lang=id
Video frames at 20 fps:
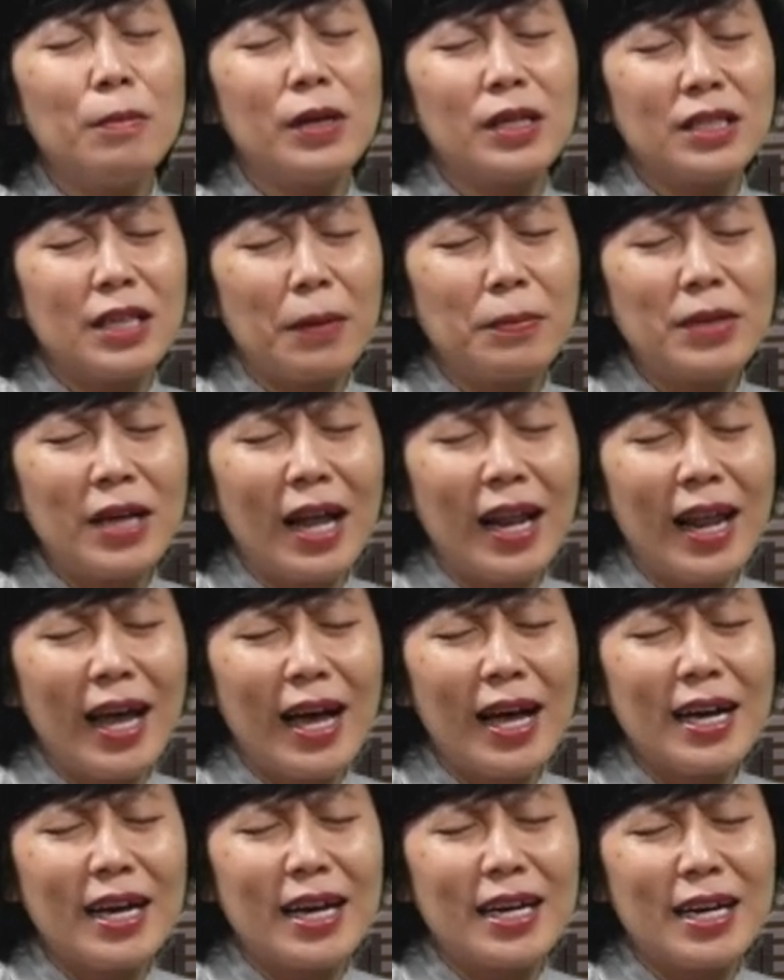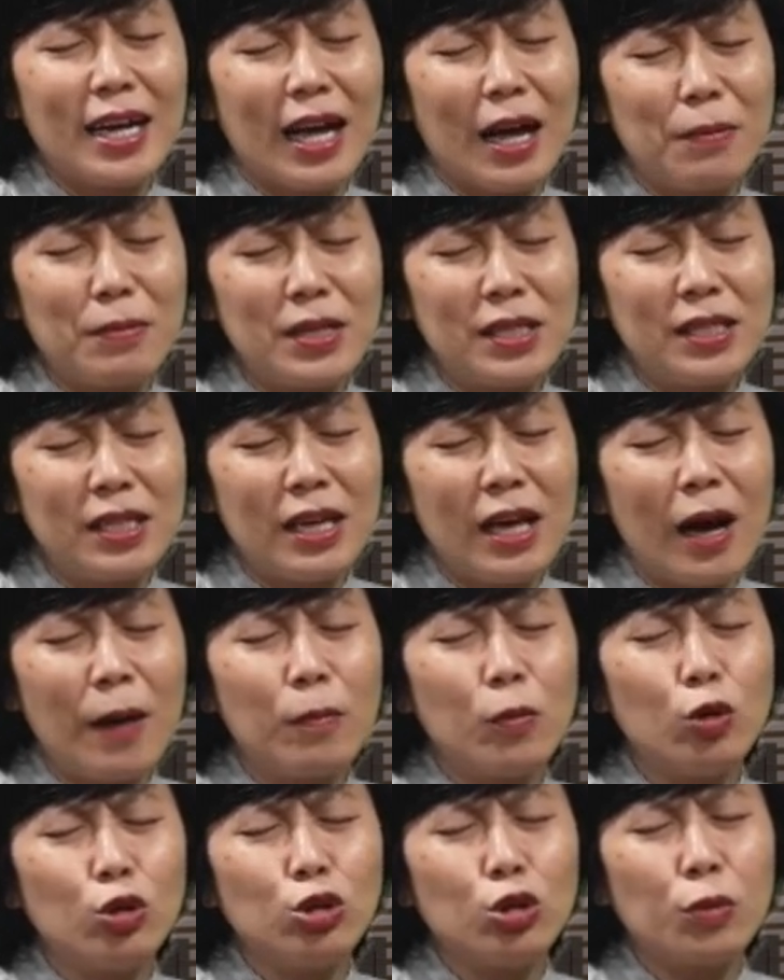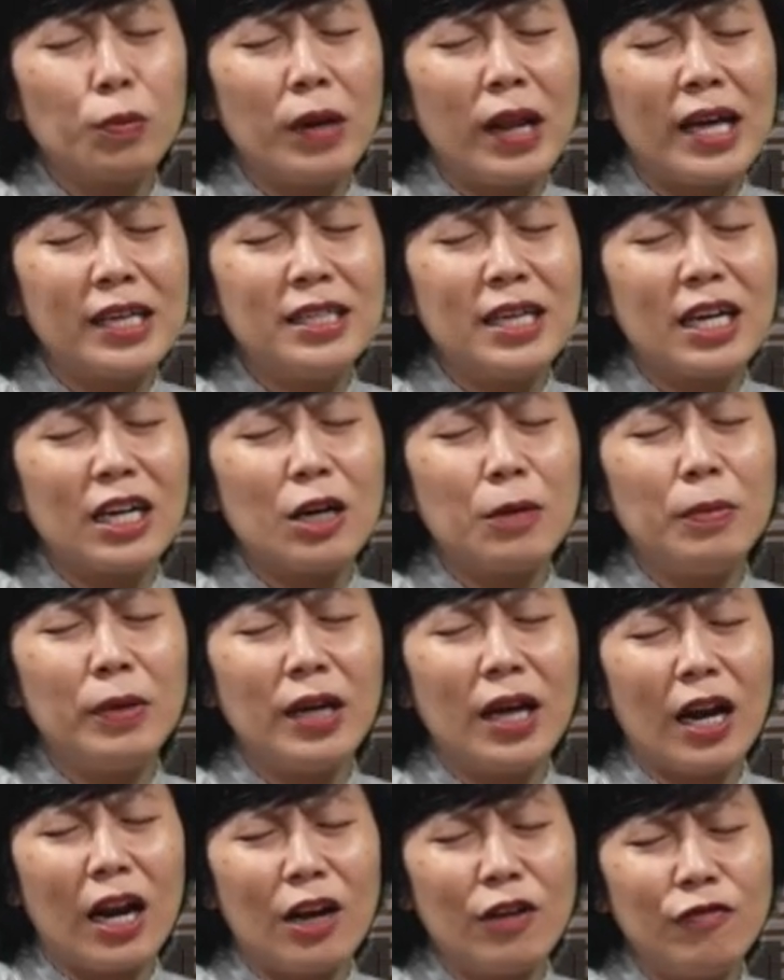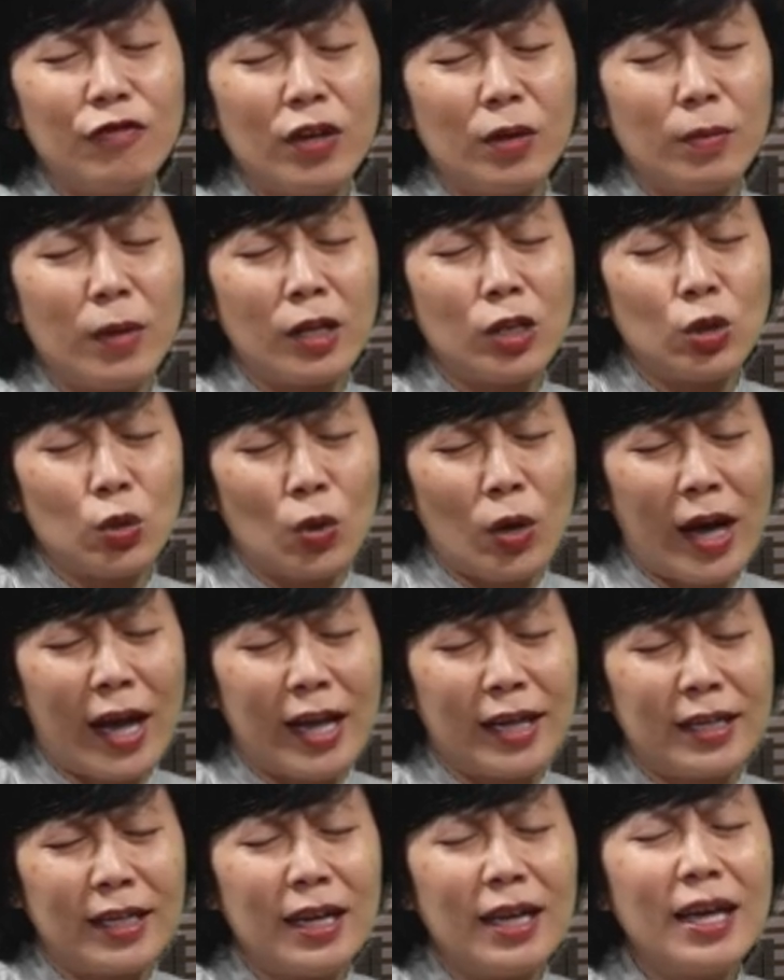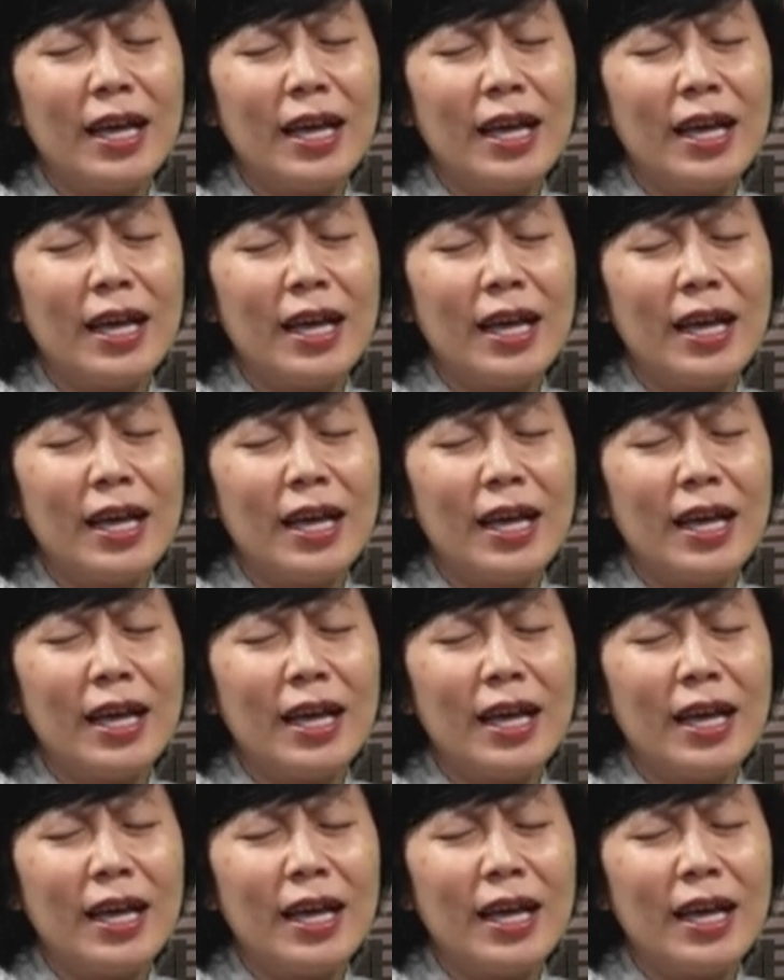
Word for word: Bersabdalah karena kami siap untuk belajar kebenaran firman Tuhan.